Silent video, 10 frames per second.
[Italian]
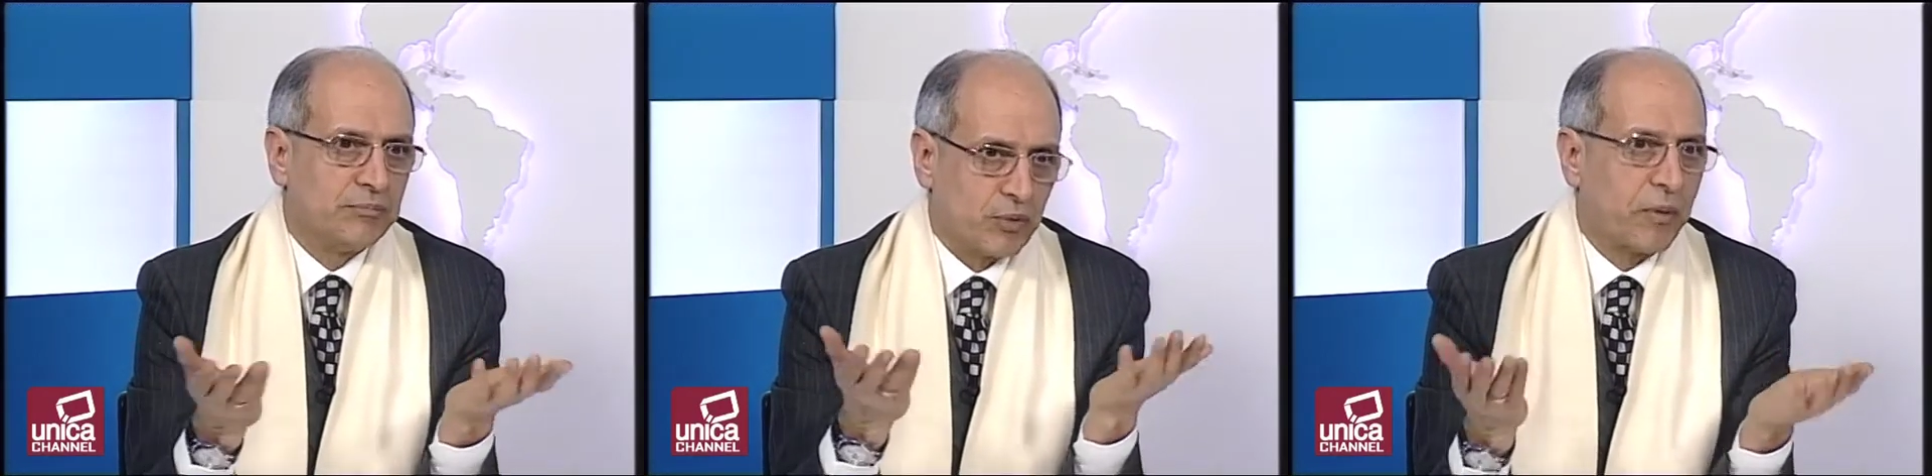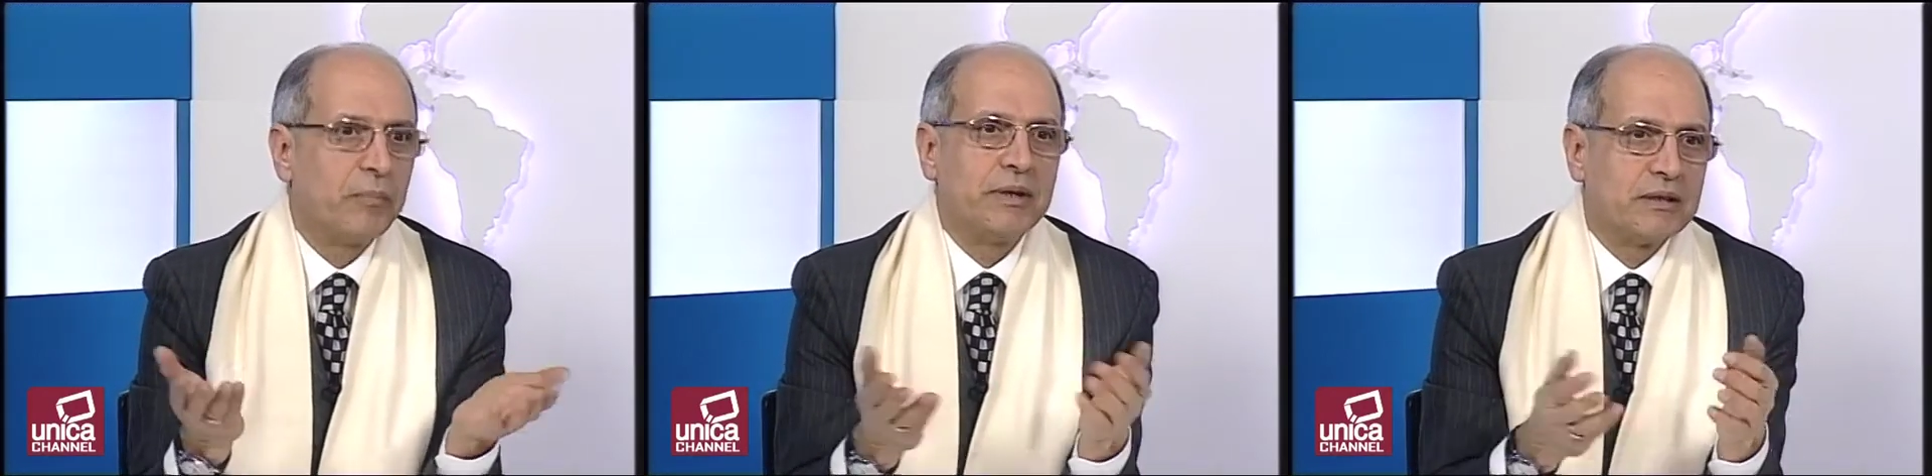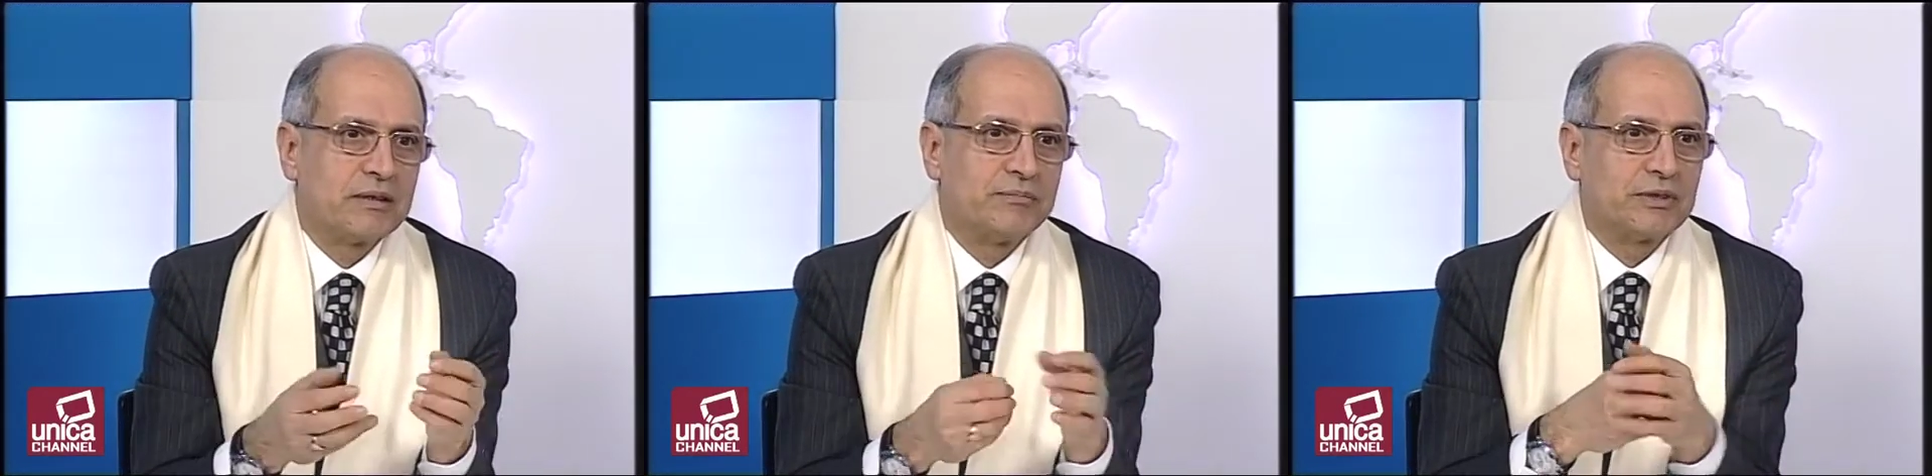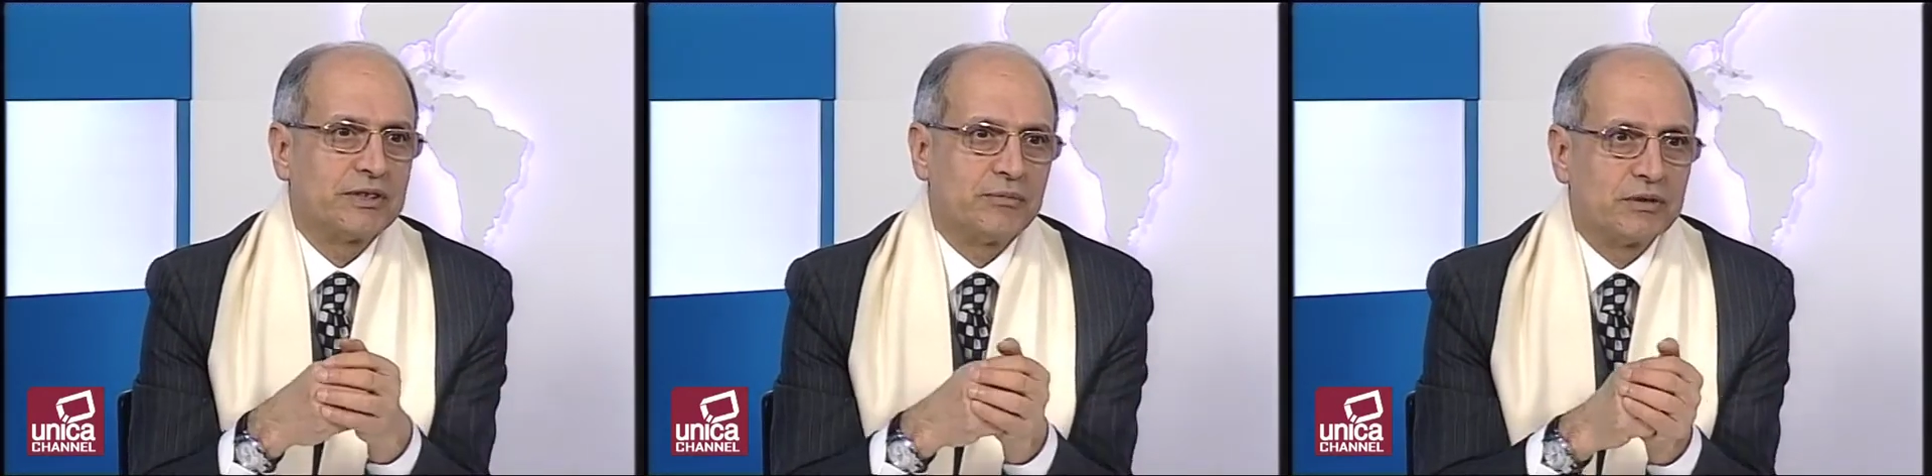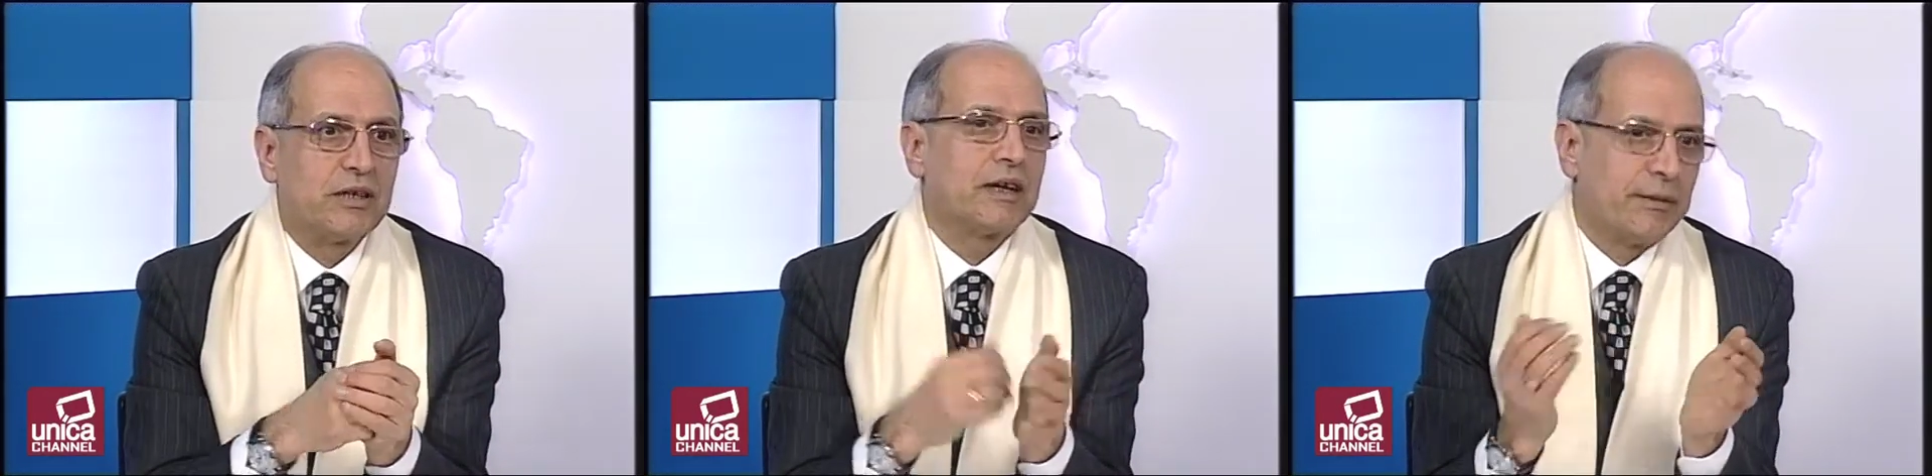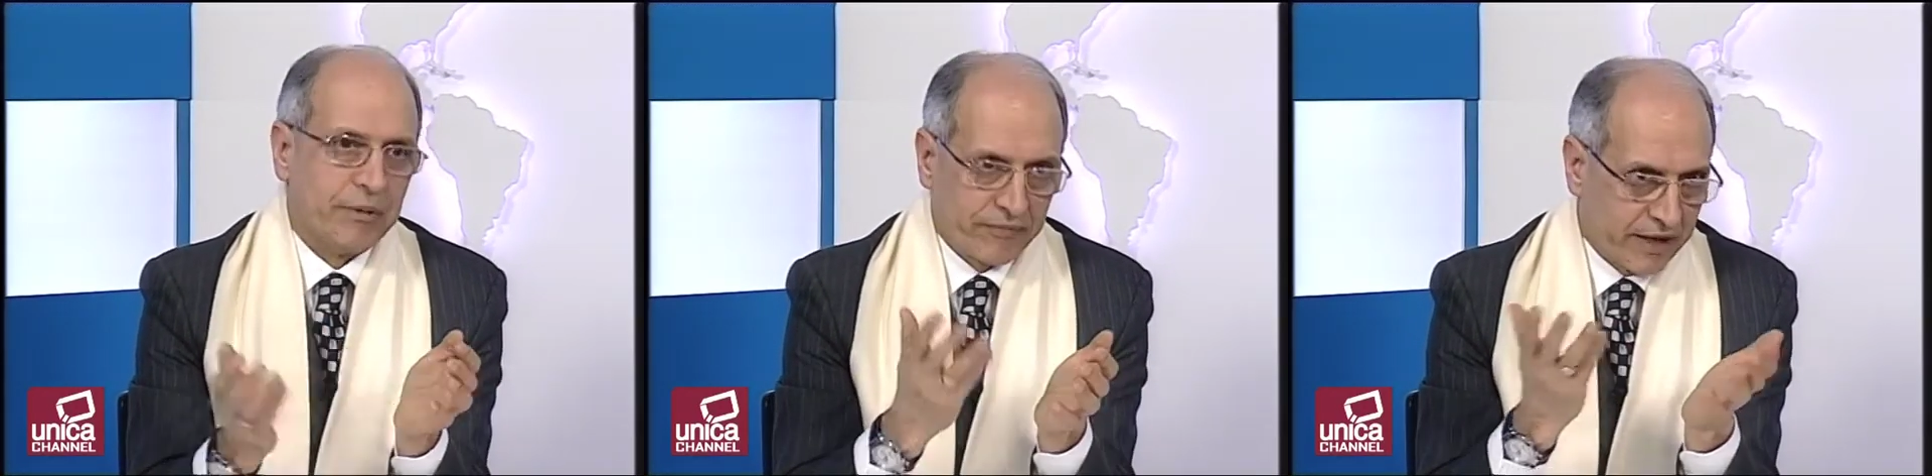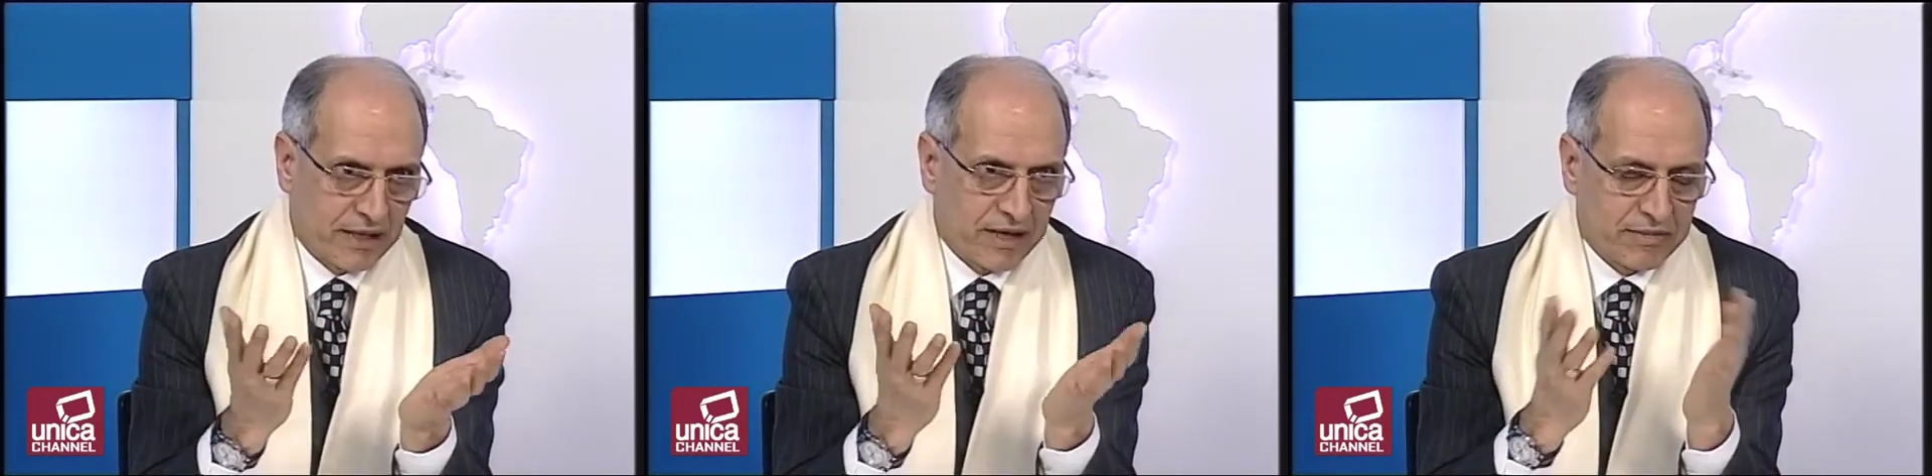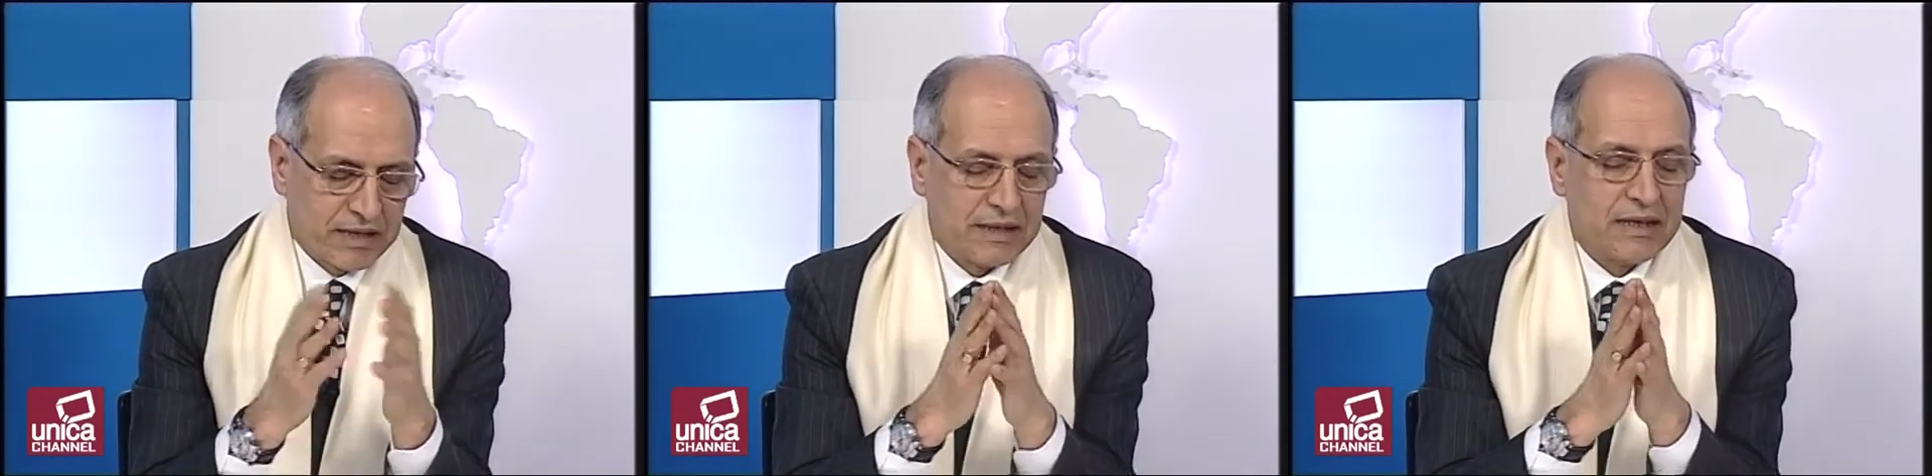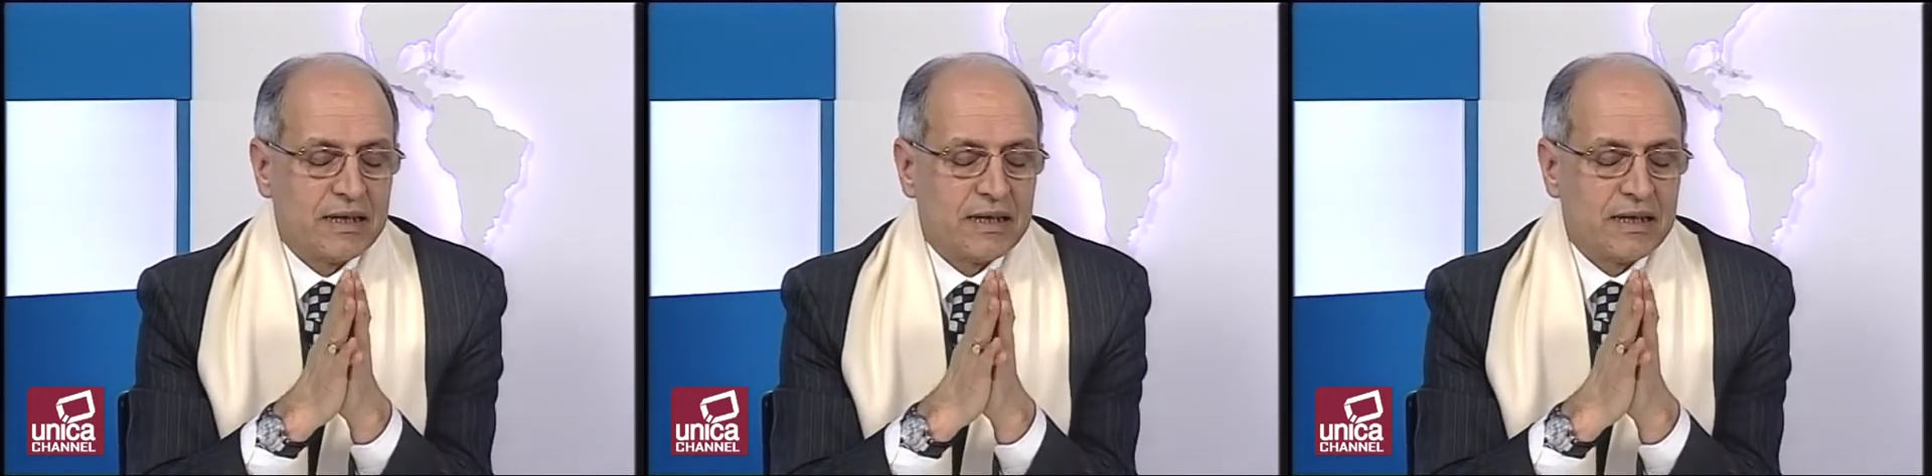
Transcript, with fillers: probabilmente possiamo dire che benvenga, ma